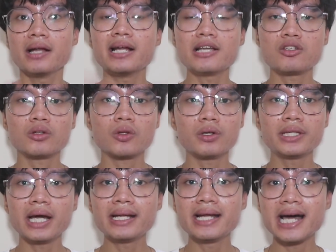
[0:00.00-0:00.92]
Nah
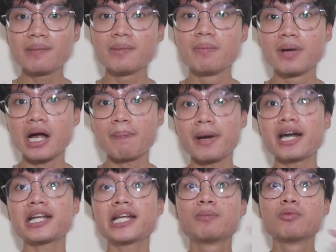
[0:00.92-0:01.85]
contohnya dari
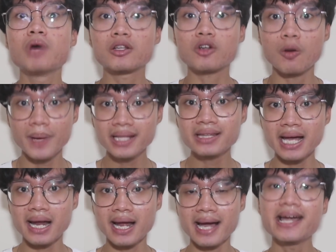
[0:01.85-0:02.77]
beberapa ribuan
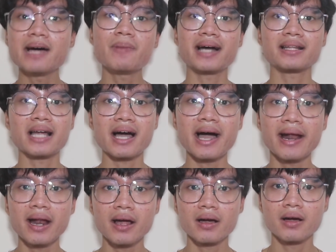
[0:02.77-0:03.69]
komentar ada yang
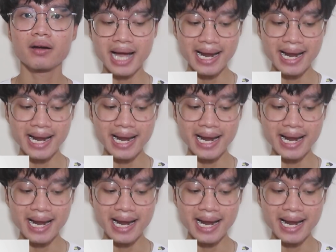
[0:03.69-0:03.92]
mengatakan